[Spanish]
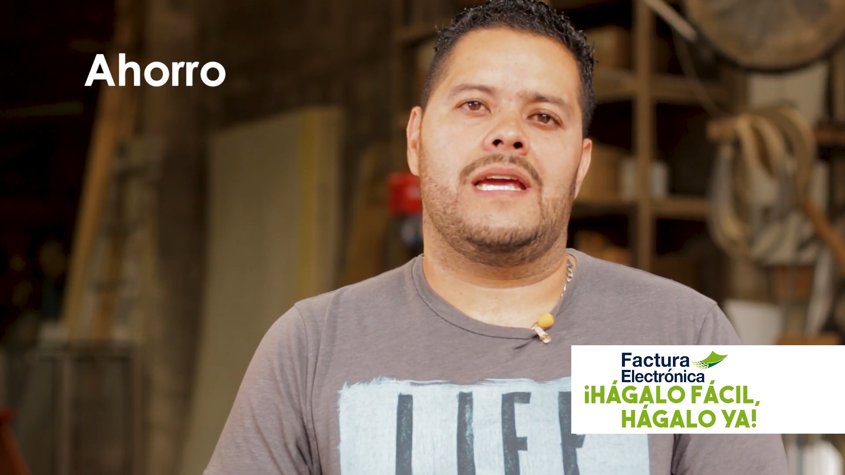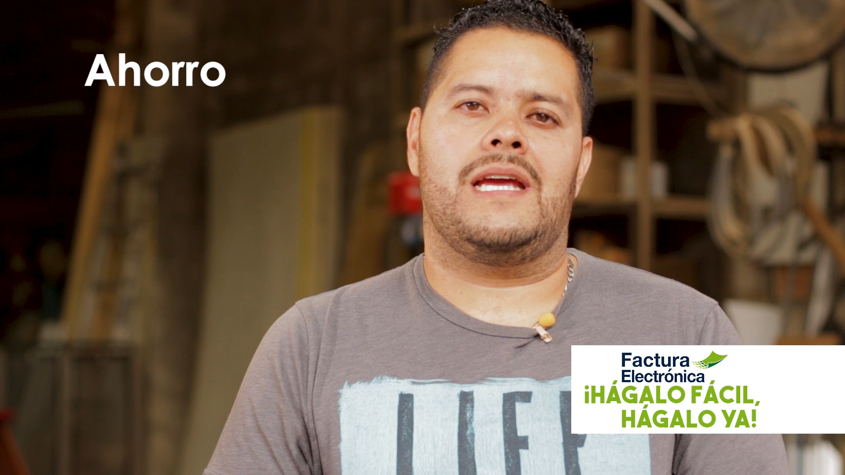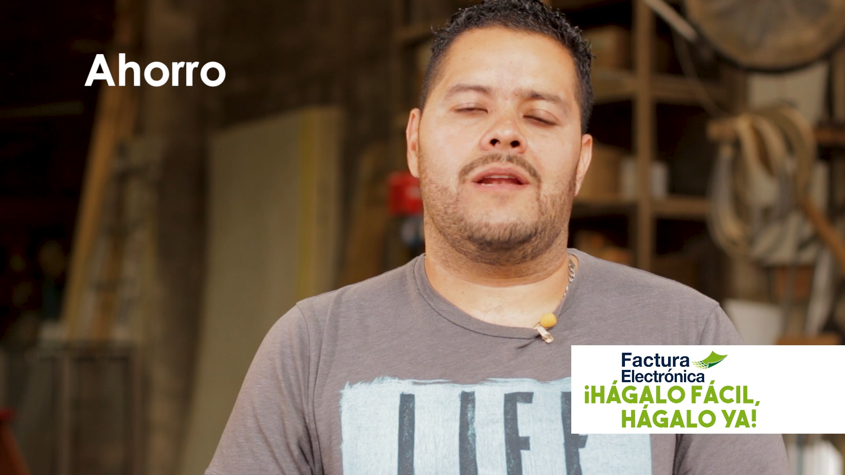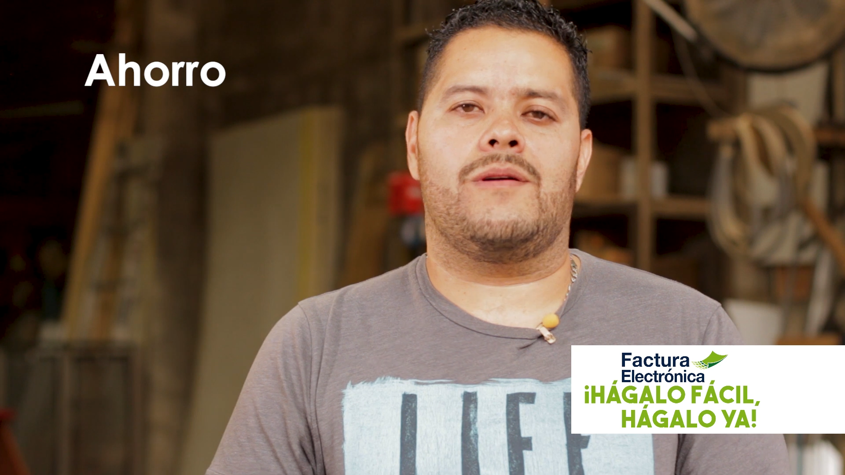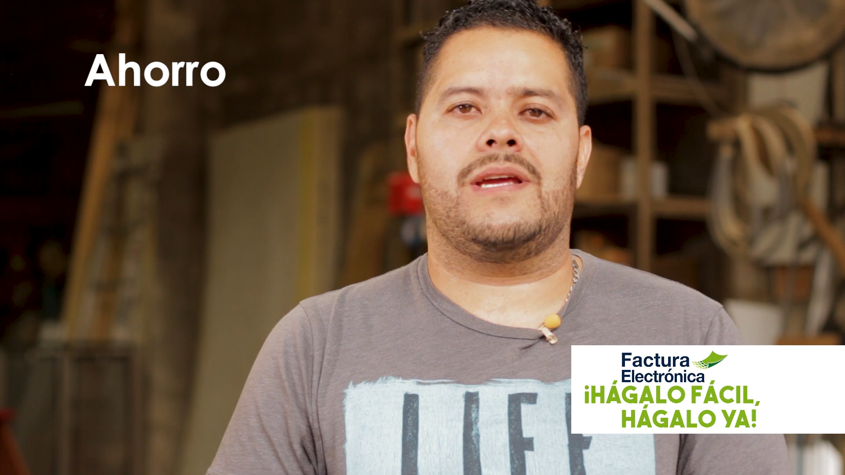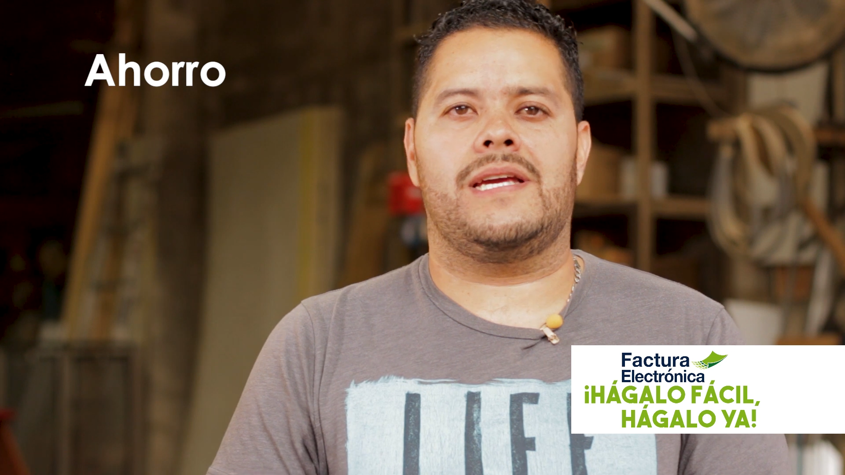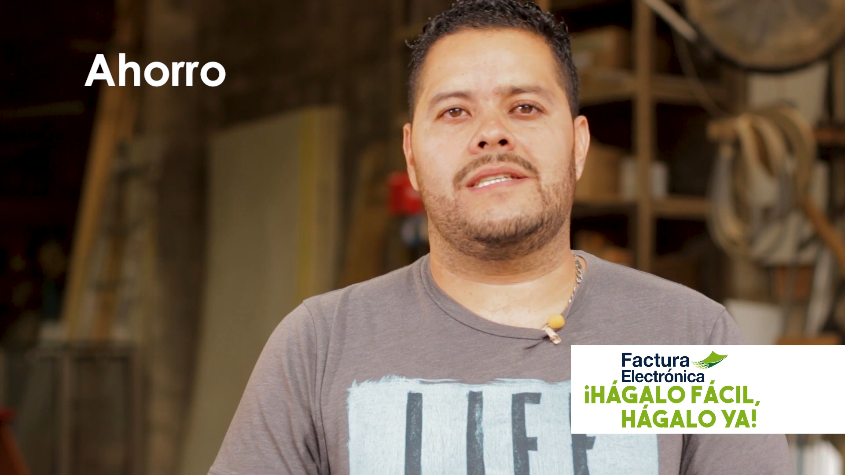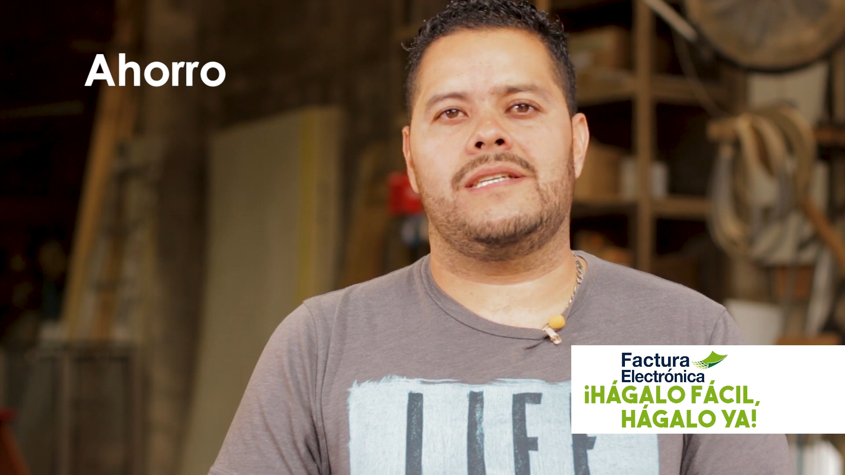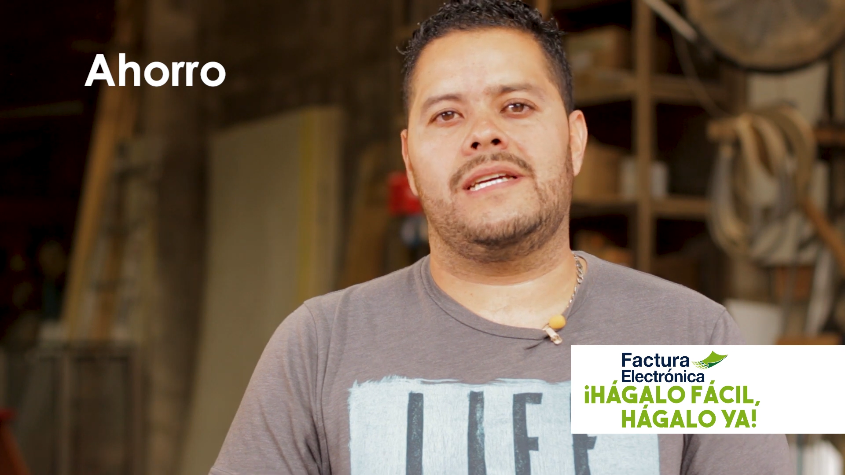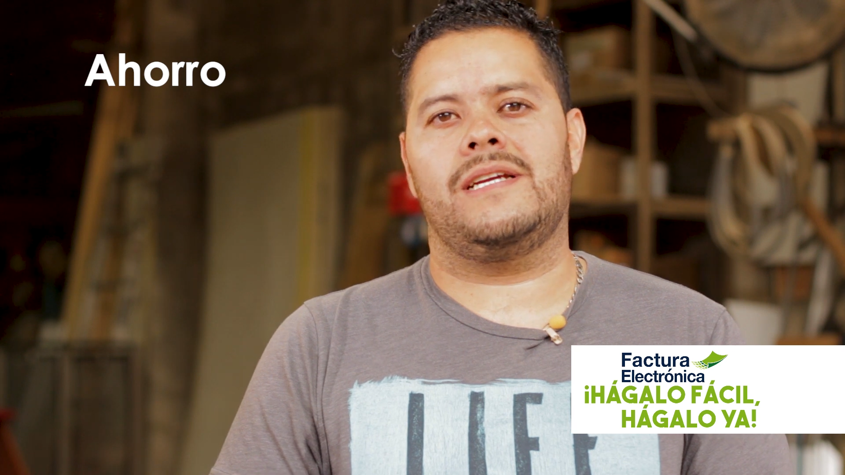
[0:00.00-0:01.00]
en lo que
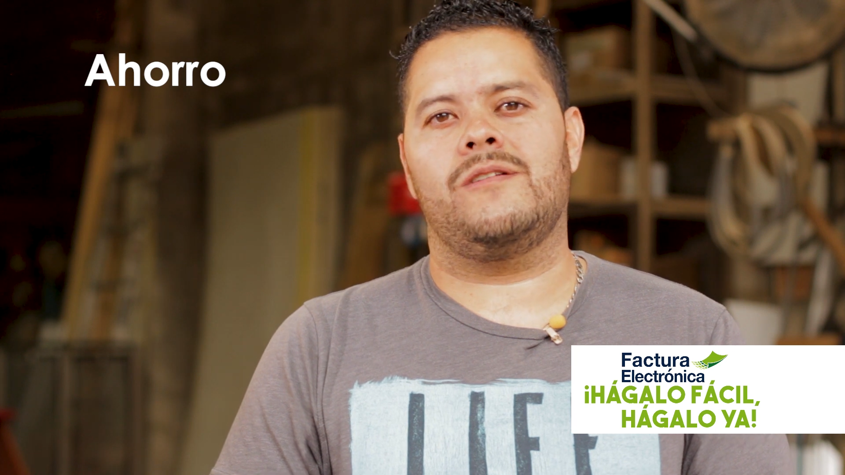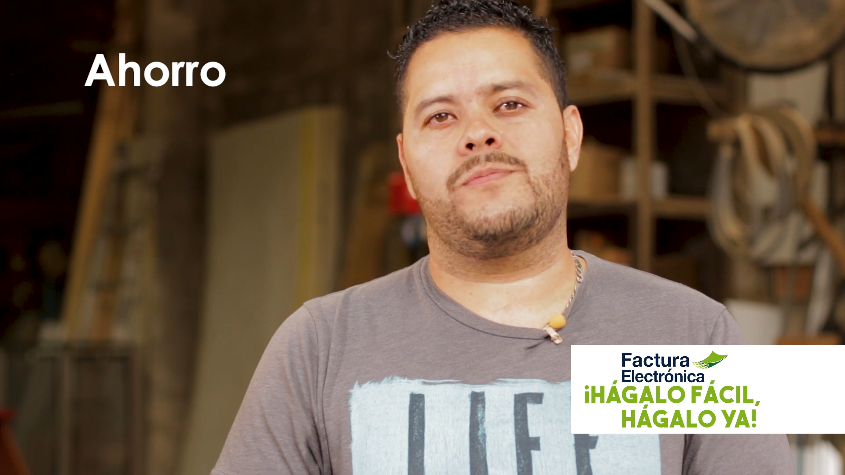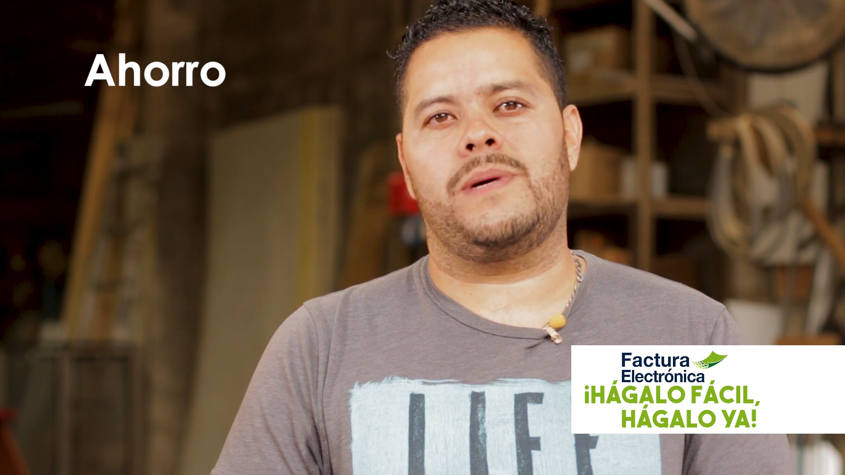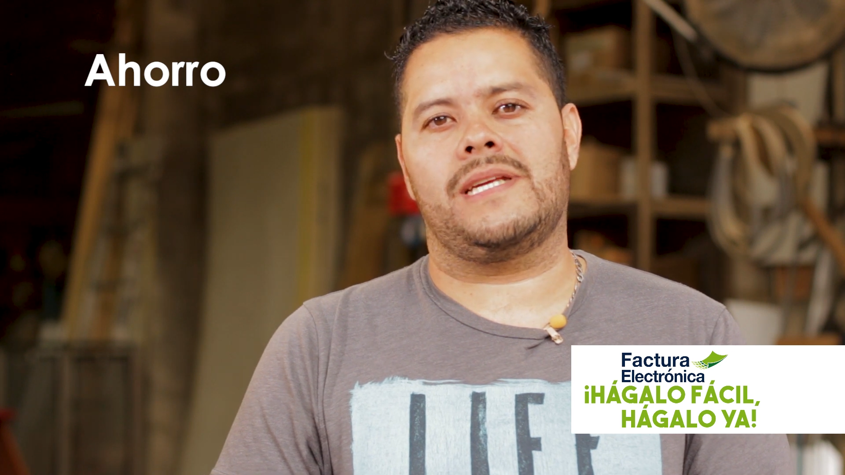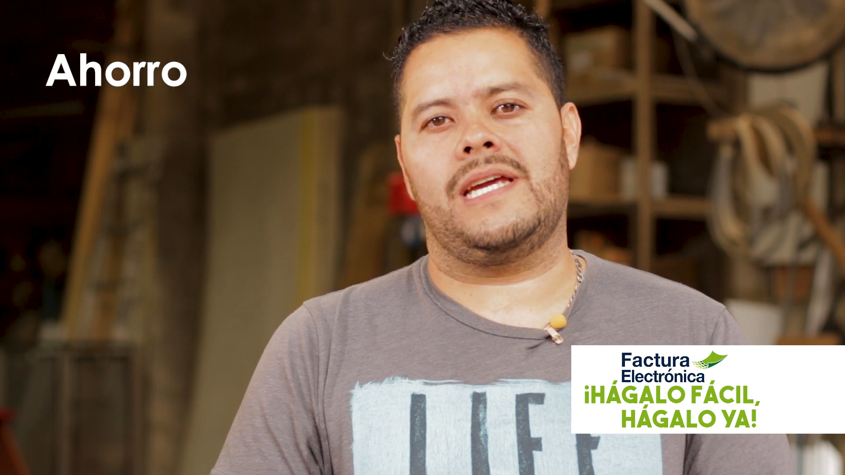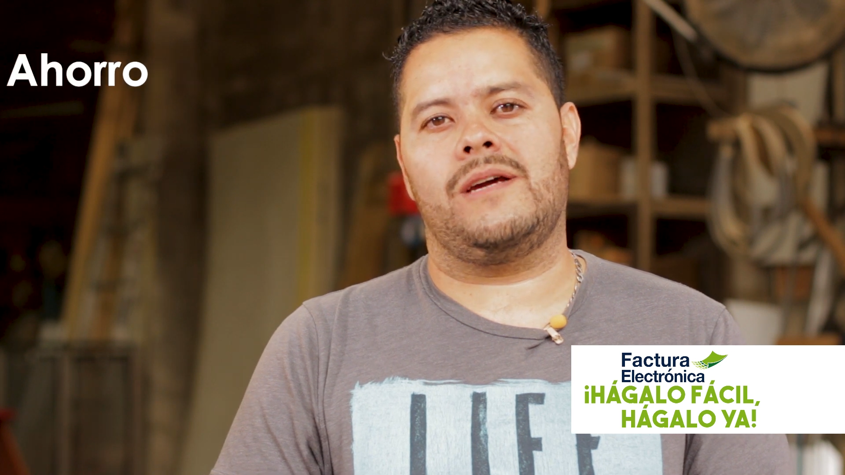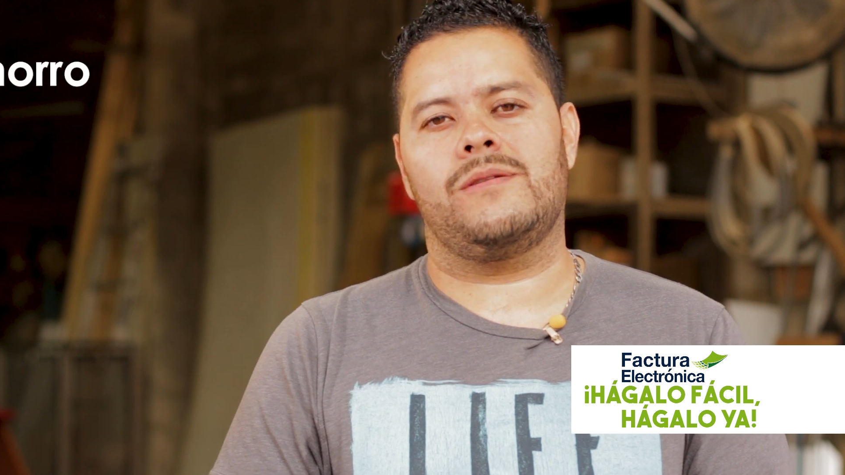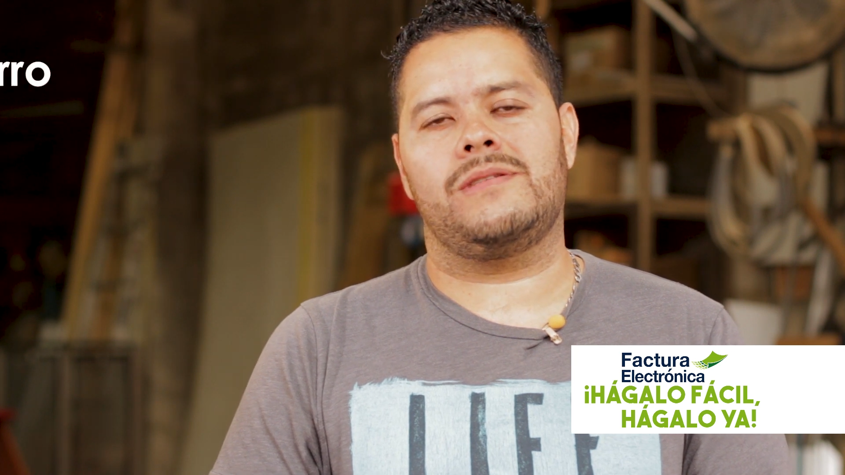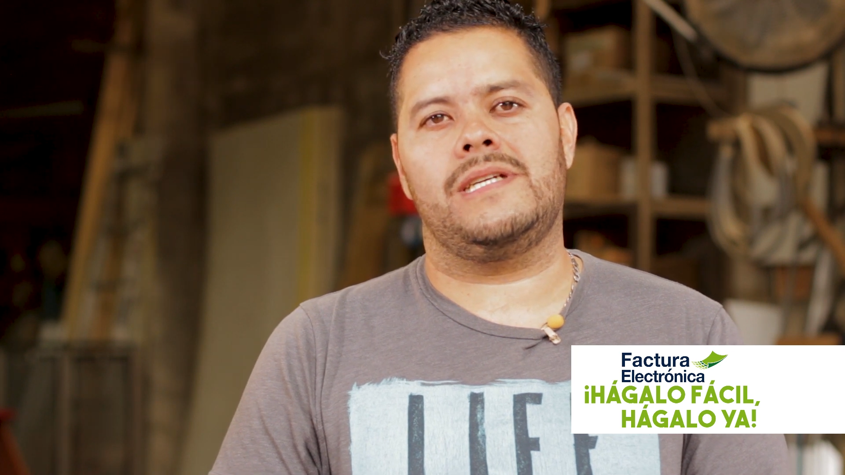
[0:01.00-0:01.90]
es eh, los parqueos